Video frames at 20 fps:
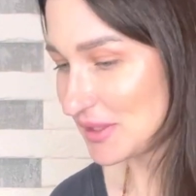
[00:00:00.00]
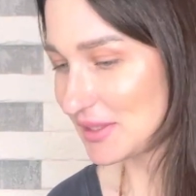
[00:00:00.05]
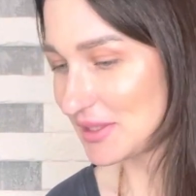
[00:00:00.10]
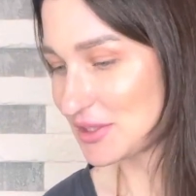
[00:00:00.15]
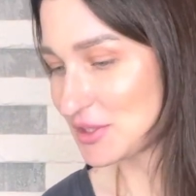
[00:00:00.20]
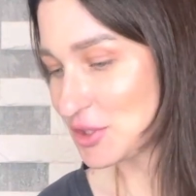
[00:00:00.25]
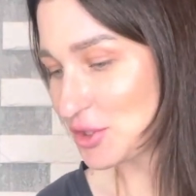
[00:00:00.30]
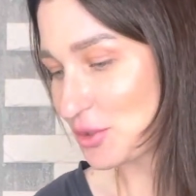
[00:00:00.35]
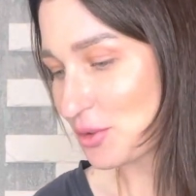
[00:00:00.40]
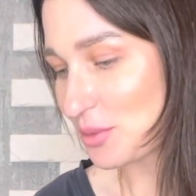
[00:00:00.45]

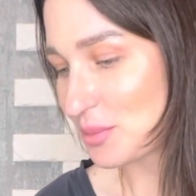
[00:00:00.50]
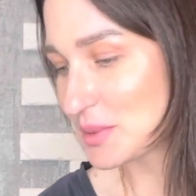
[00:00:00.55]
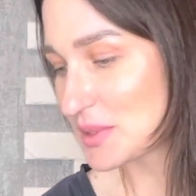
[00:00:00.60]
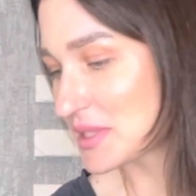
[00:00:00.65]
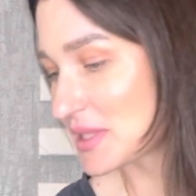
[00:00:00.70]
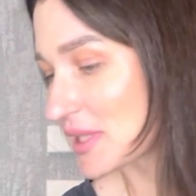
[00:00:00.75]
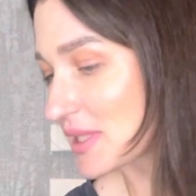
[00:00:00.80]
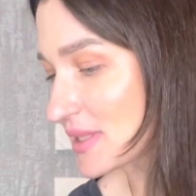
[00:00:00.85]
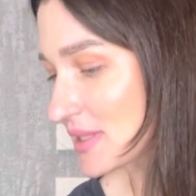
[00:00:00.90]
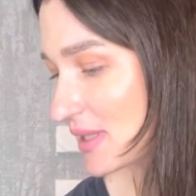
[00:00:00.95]
Ричи ее
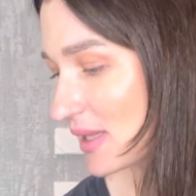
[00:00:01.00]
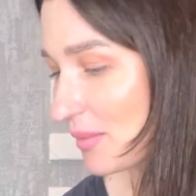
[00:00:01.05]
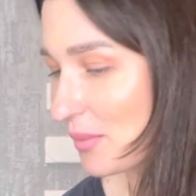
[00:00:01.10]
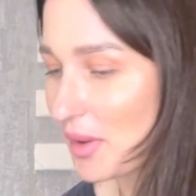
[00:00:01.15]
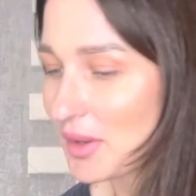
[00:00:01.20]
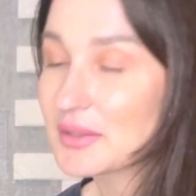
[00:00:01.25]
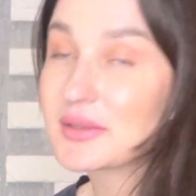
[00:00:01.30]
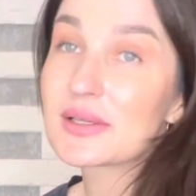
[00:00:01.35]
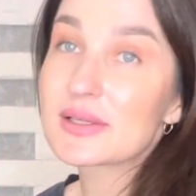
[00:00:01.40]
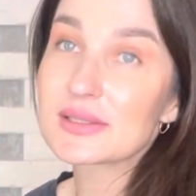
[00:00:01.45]
быстро
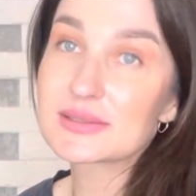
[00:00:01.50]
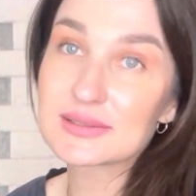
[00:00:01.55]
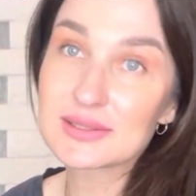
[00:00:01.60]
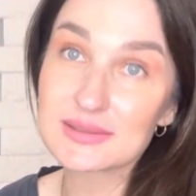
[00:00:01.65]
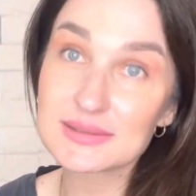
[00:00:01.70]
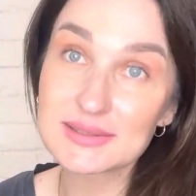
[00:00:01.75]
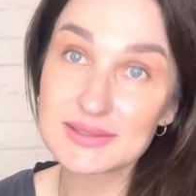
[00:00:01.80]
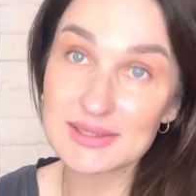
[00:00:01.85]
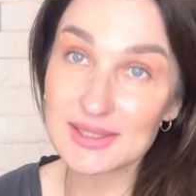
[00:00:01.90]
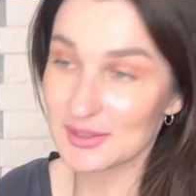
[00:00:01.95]
сломает,
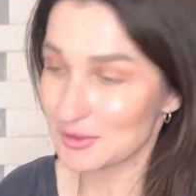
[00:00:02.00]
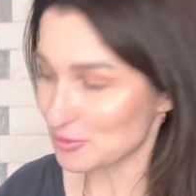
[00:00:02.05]
оказалось, я